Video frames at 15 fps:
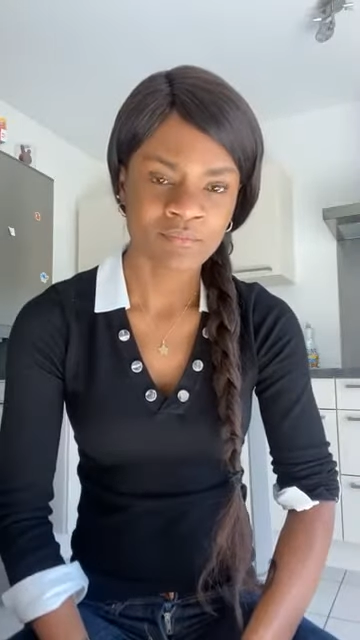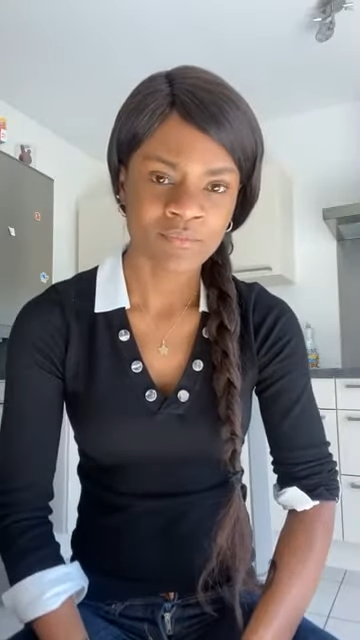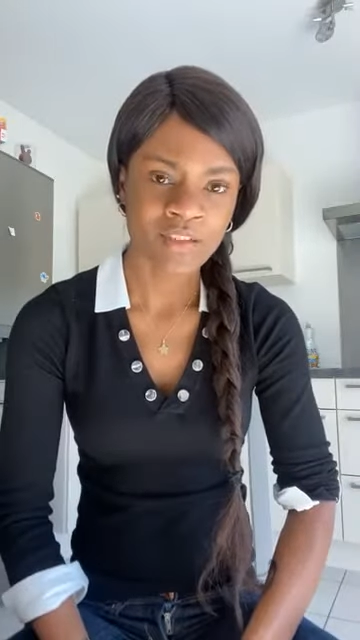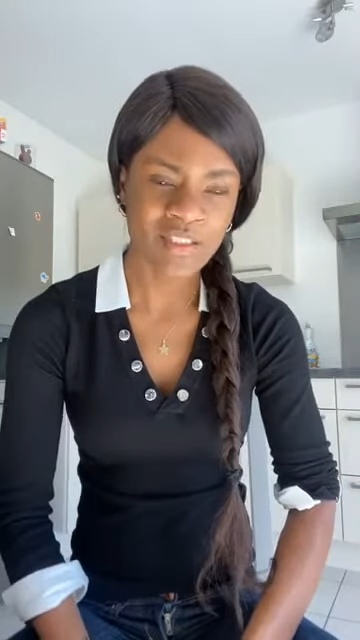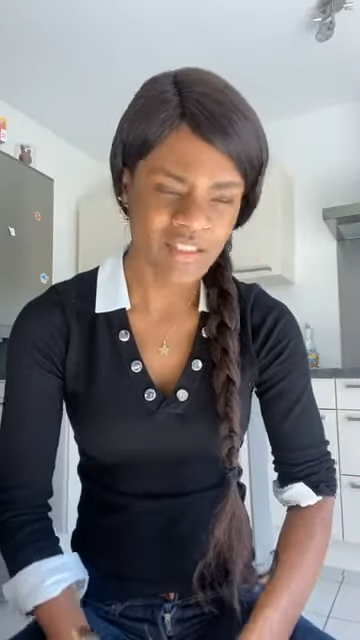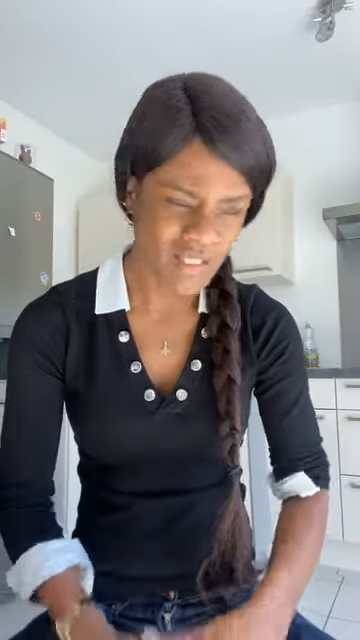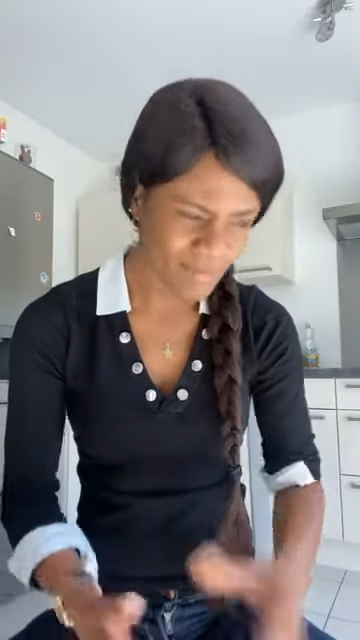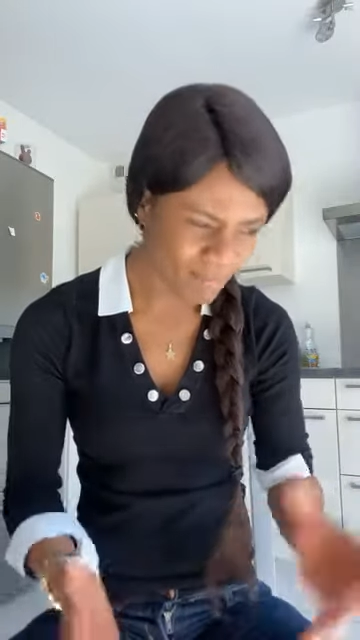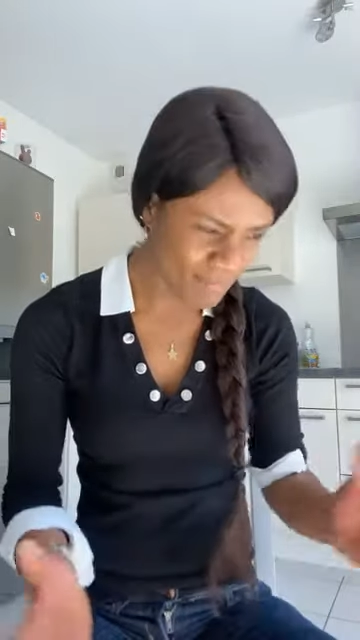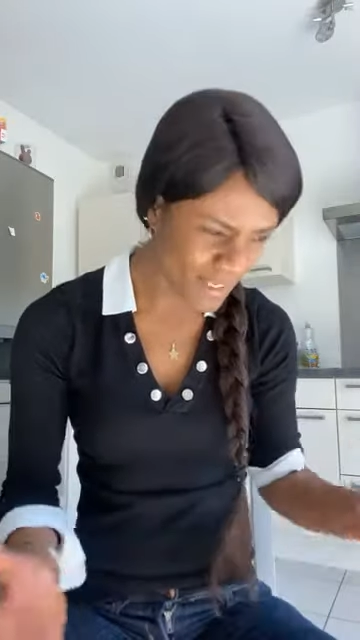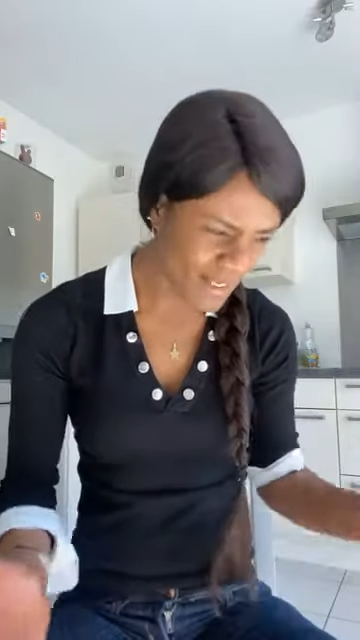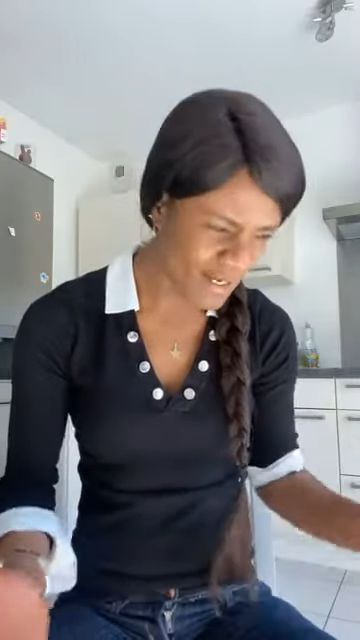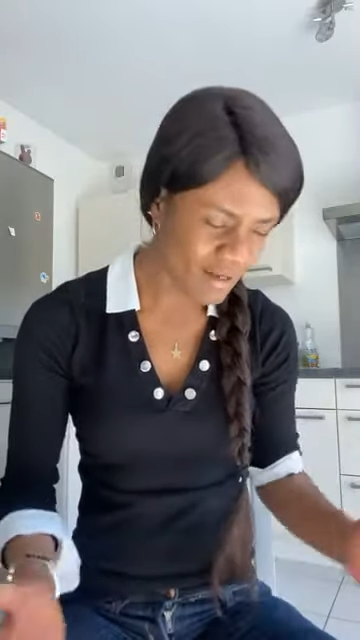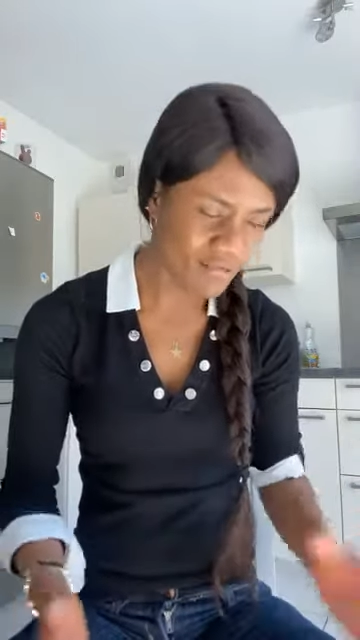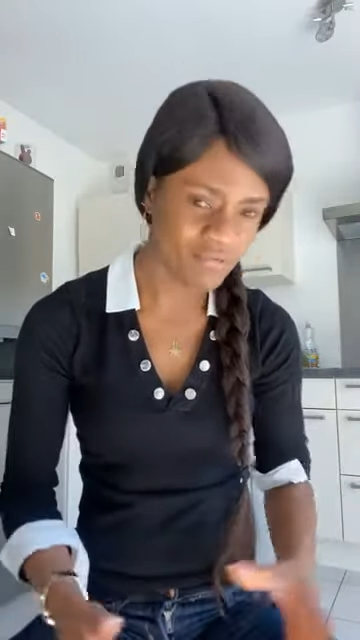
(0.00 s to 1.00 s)
qui
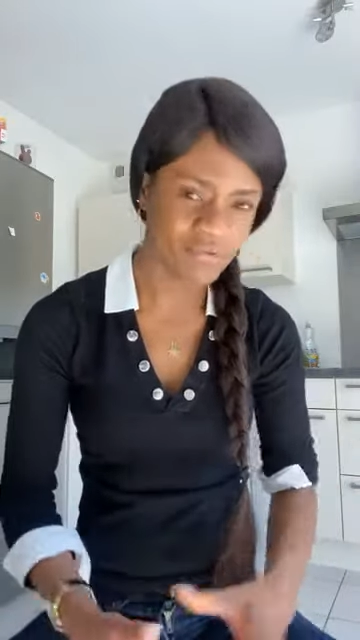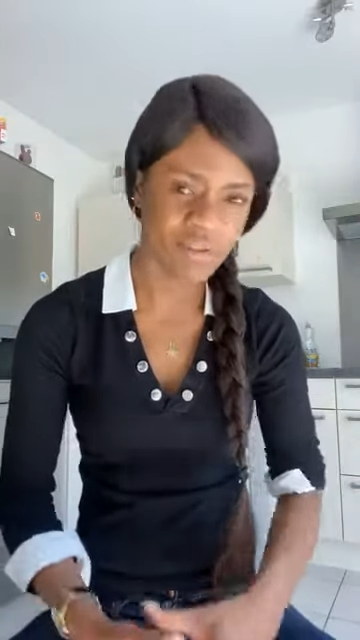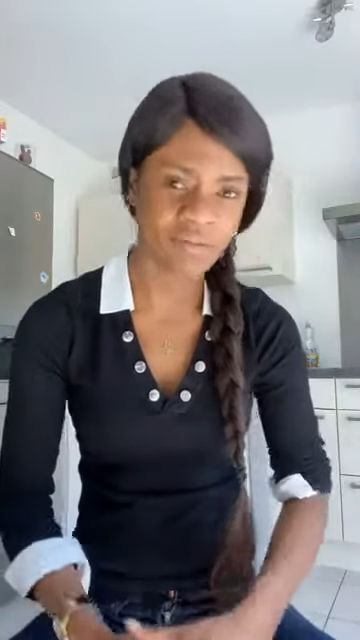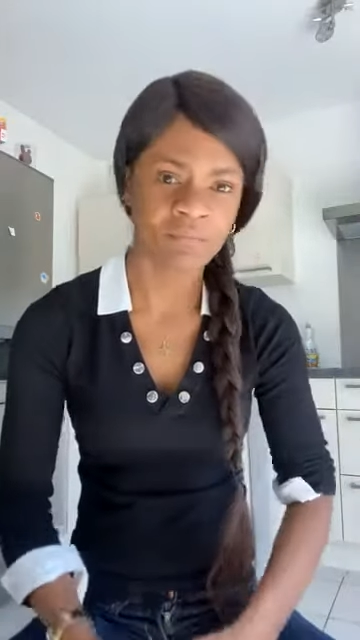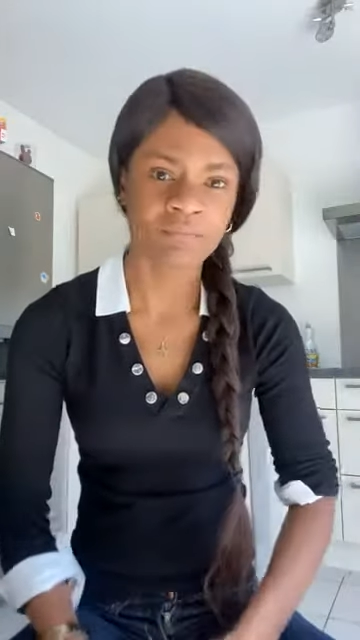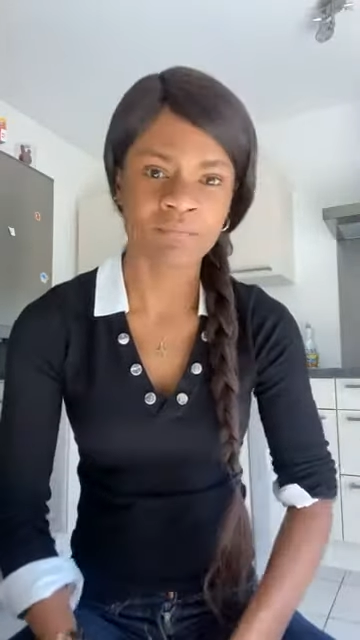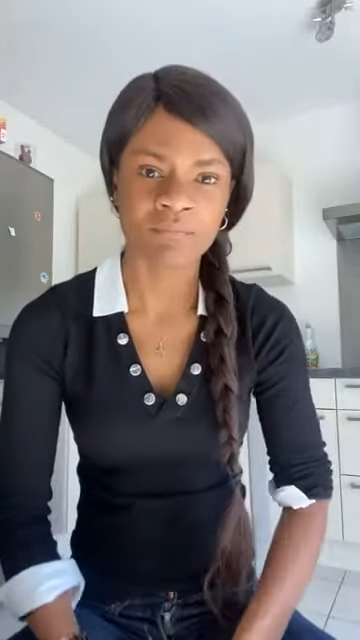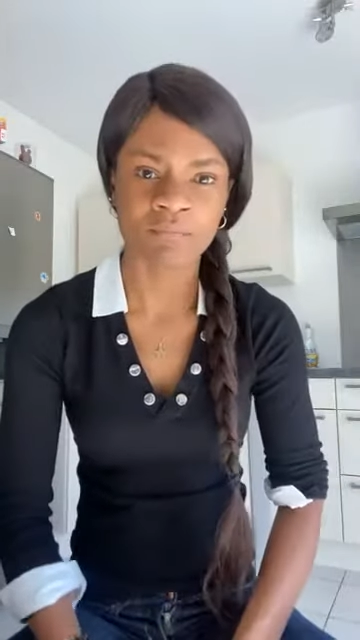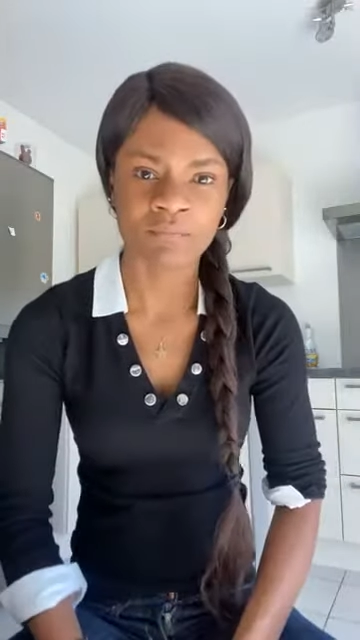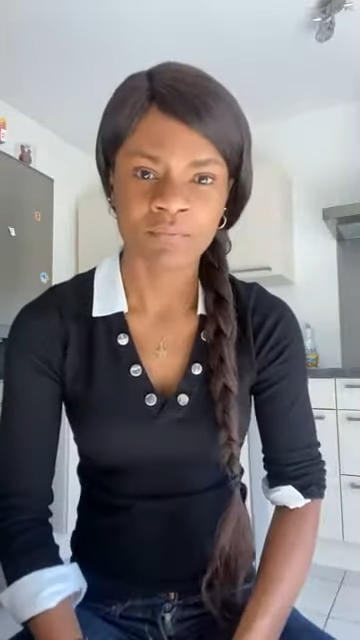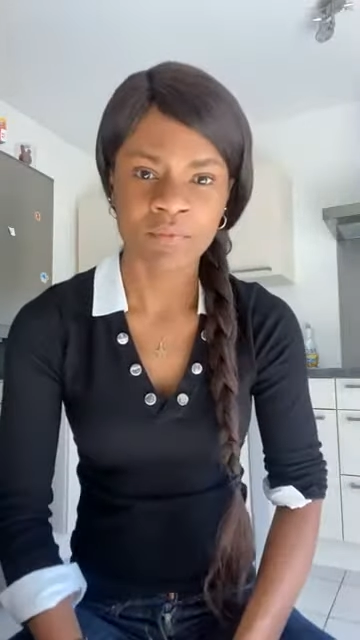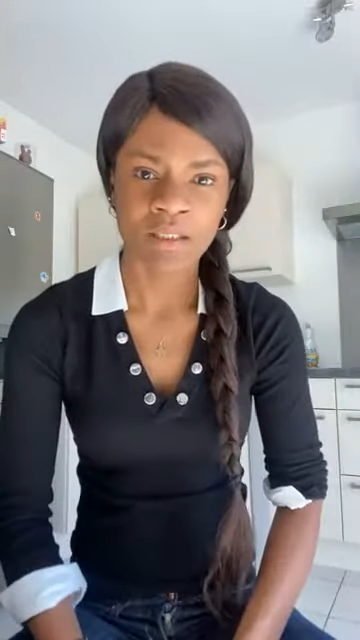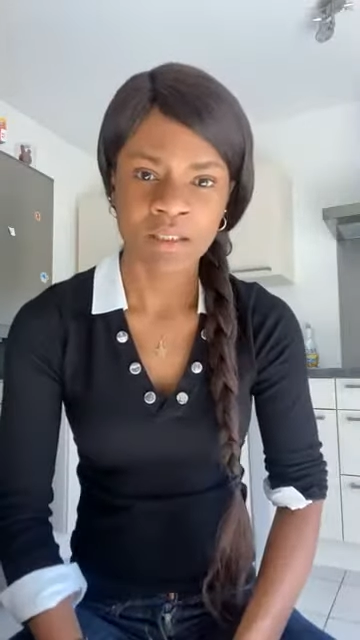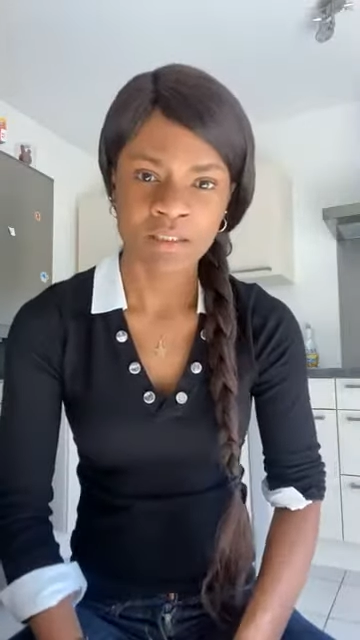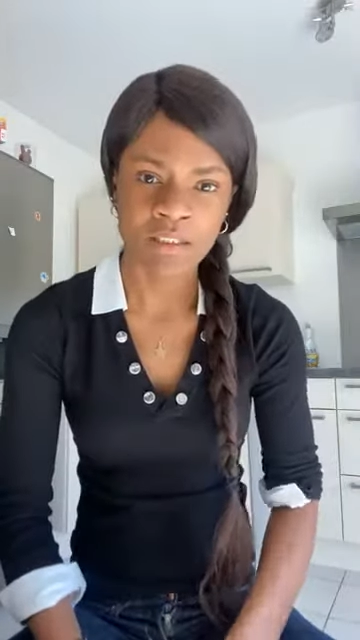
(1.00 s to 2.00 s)
aimait la vie,
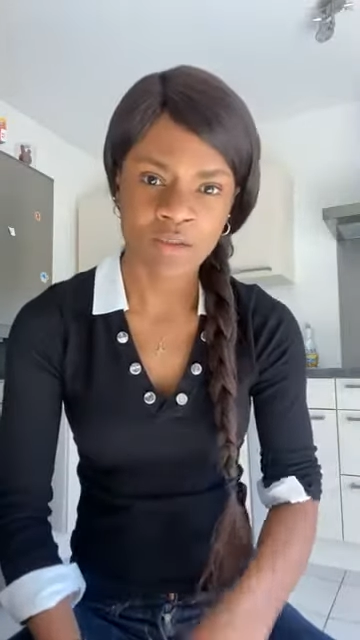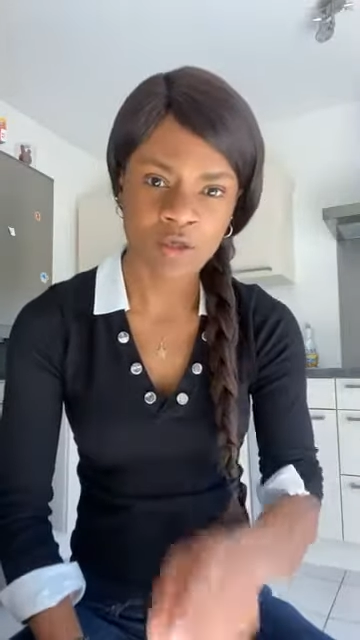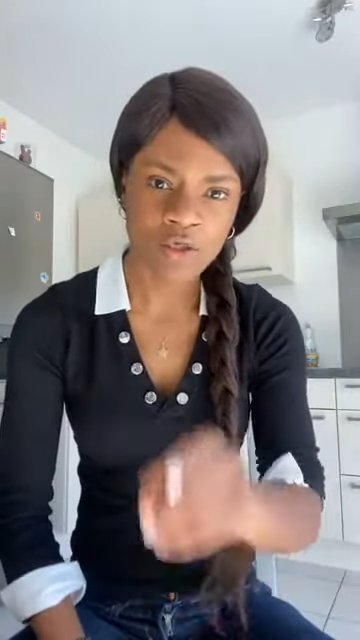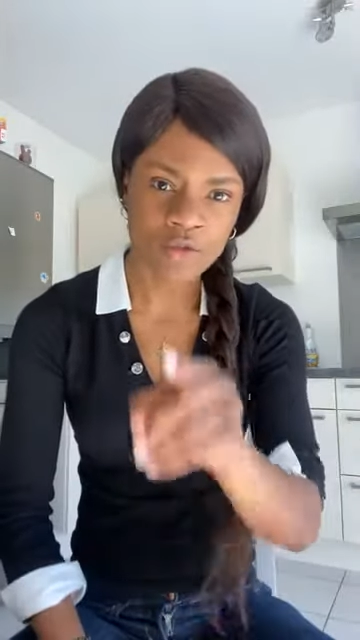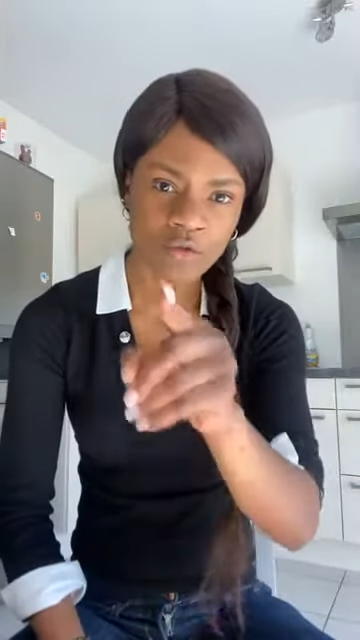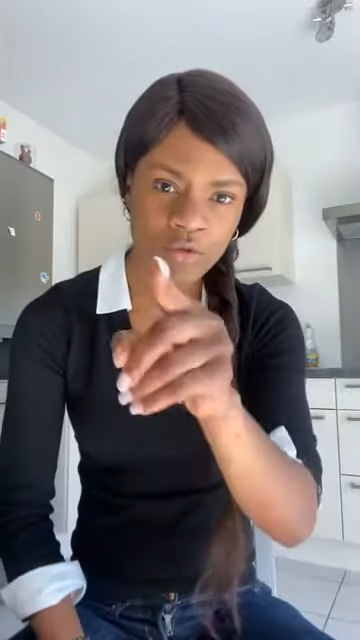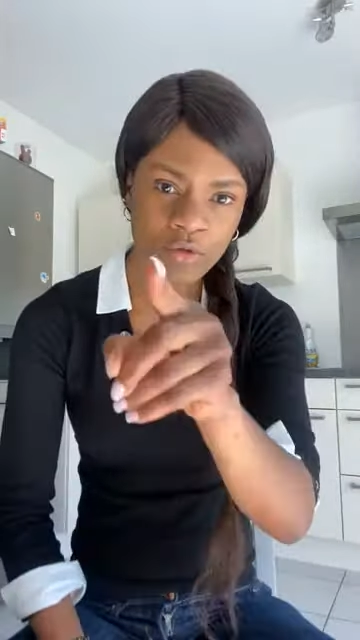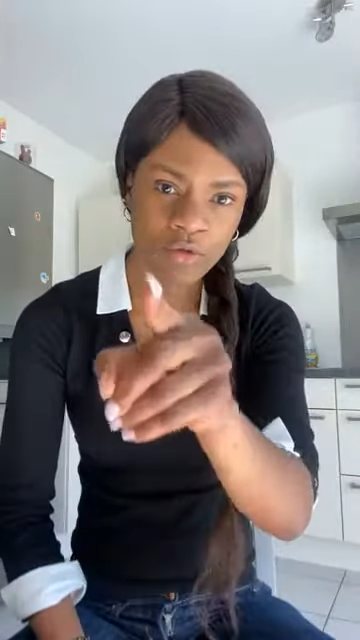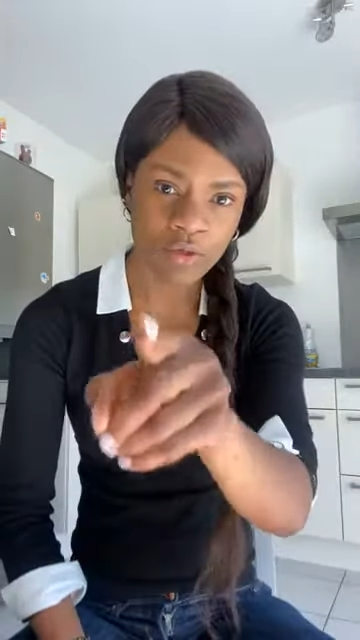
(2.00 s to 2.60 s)
qui lorsque,